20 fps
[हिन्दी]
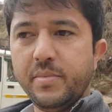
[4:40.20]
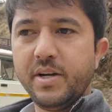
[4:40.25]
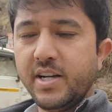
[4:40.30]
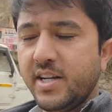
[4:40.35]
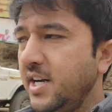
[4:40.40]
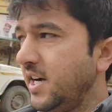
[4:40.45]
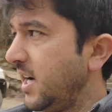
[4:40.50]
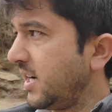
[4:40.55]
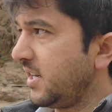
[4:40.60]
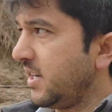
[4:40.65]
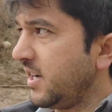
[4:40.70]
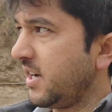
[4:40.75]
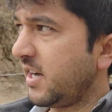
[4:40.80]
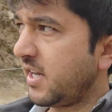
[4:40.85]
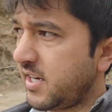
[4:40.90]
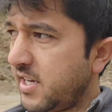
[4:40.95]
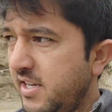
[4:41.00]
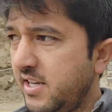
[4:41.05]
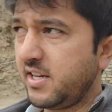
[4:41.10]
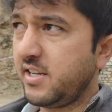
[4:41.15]
मैंने गाड़ी
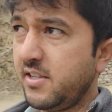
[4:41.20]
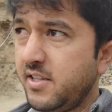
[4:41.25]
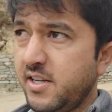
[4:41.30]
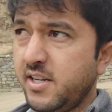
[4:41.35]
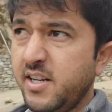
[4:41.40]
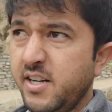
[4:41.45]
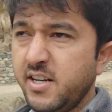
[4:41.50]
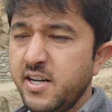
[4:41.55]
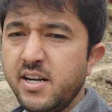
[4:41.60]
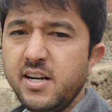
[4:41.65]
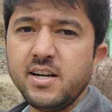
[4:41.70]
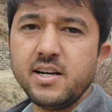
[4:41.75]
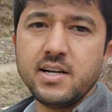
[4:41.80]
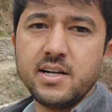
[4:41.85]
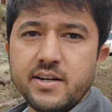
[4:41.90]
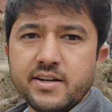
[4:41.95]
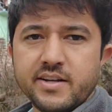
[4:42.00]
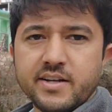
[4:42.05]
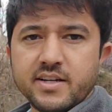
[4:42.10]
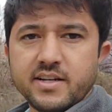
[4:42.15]
लगा रखी है इधर
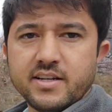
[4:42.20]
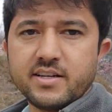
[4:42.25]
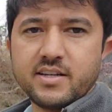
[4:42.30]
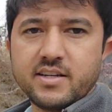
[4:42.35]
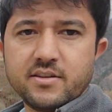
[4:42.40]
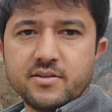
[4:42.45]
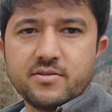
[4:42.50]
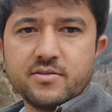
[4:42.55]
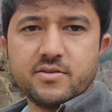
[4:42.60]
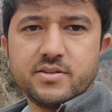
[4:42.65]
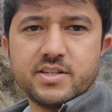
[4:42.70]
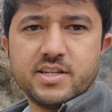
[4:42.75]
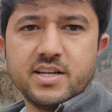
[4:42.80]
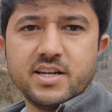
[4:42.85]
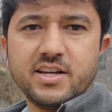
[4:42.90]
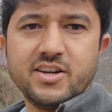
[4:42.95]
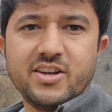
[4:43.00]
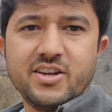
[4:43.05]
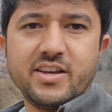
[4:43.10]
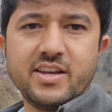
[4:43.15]
ये देखो जी
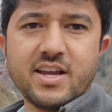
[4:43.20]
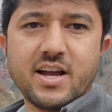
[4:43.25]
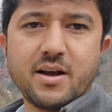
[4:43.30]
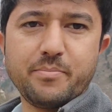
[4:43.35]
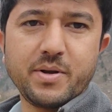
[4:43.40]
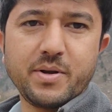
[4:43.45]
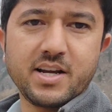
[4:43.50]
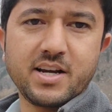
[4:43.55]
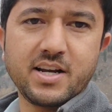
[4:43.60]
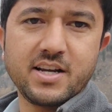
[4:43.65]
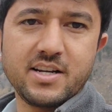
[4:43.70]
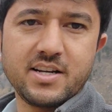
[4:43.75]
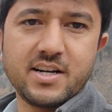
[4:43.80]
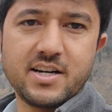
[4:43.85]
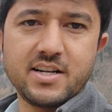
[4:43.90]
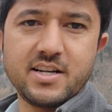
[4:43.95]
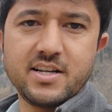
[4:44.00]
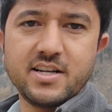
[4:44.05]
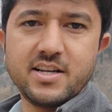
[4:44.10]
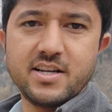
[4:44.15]
यहाँ पे लगाई
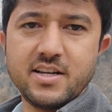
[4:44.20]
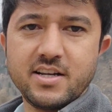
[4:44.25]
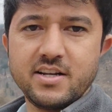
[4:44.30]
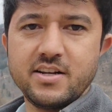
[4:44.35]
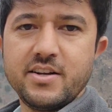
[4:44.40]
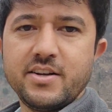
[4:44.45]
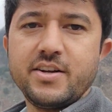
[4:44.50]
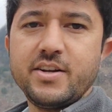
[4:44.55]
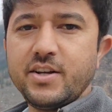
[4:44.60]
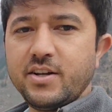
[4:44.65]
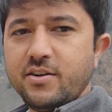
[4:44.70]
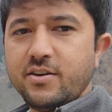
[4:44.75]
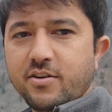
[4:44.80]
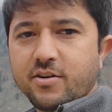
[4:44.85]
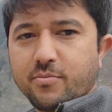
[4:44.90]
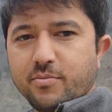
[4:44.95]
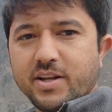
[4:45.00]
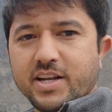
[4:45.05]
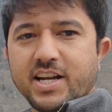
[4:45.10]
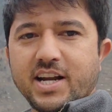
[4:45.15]
गाड़ी
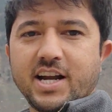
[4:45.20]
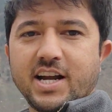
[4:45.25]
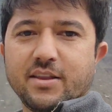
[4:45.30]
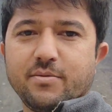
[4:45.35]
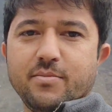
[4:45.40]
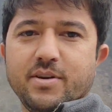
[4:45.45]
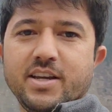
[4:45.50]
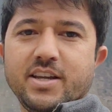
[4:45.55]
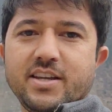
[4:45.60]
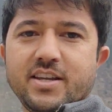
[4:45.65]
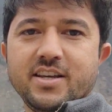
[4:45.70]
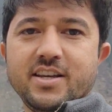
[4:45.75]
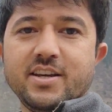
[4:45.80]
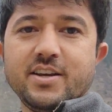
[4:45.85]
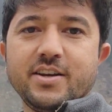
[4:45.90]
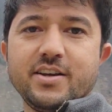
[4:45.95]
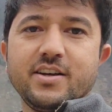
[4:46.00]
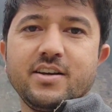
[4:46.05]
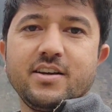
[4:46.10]
और मेरे हाथ में है ये